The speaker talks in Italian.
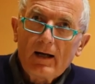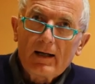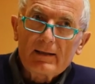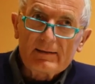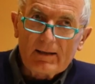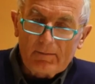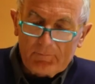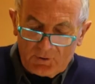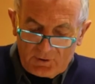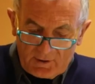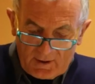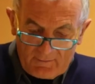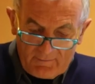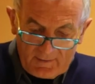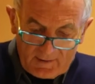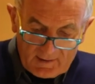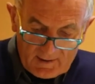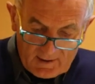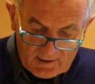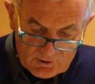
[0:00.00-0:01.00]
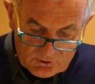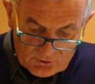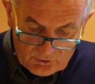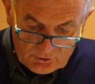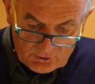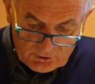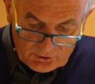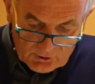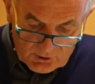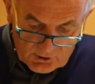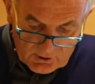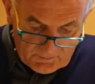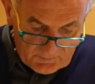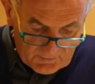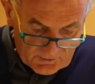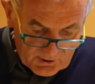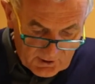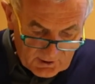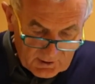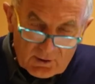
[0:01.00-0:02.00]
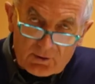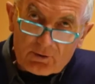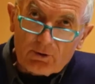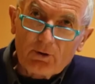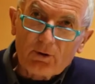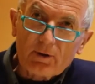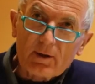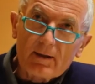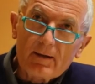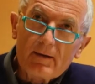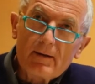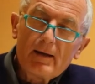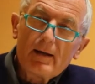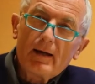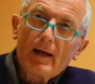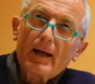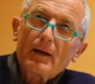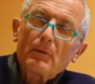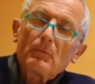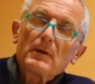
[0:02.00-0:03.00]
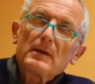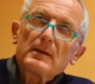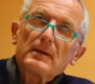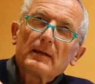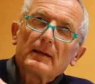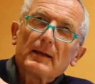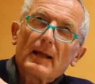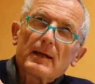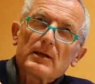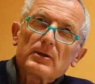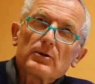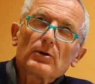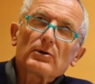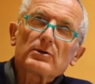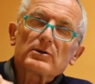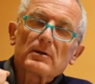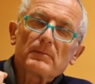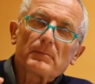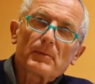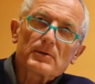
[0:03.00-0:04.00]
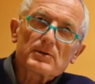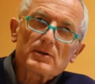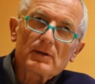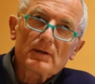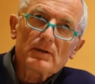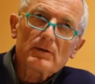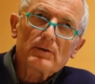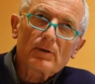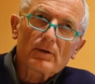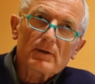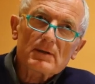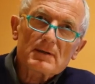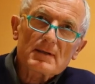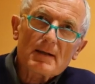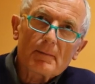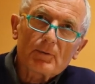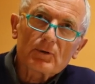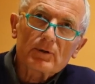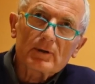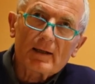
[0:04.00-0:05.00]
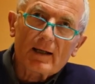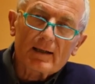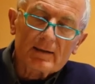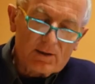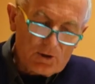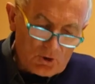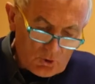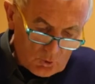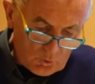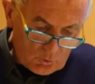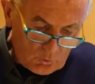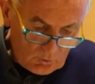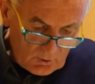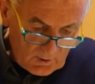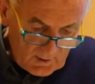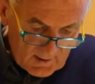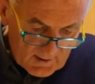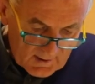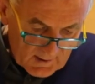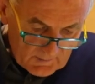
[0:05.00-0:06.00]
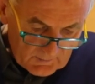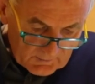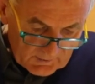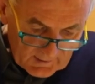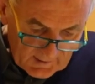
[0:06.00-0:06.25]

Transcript: Adamo ed Eva che sono i nostri progenitori e quindi nei nostri progenitori siamo tirati su, siamo